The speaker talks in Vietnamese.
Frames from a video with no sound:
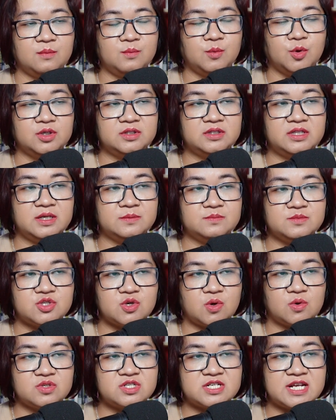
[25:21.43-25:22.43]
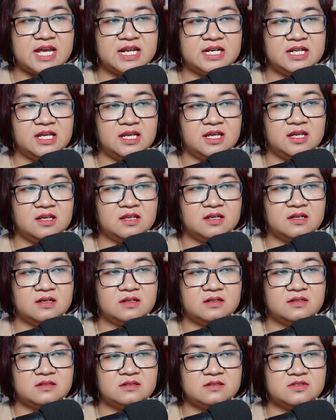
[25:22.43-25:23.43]
muốn tìm chỗ ra đi,
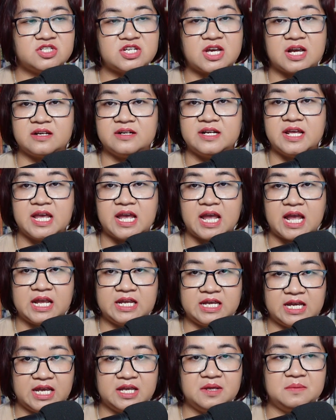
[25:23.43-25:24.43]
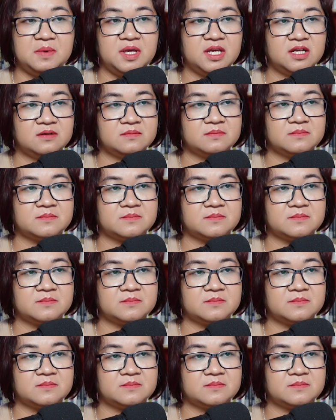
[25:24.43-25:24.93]
chẳng để ai hay biết.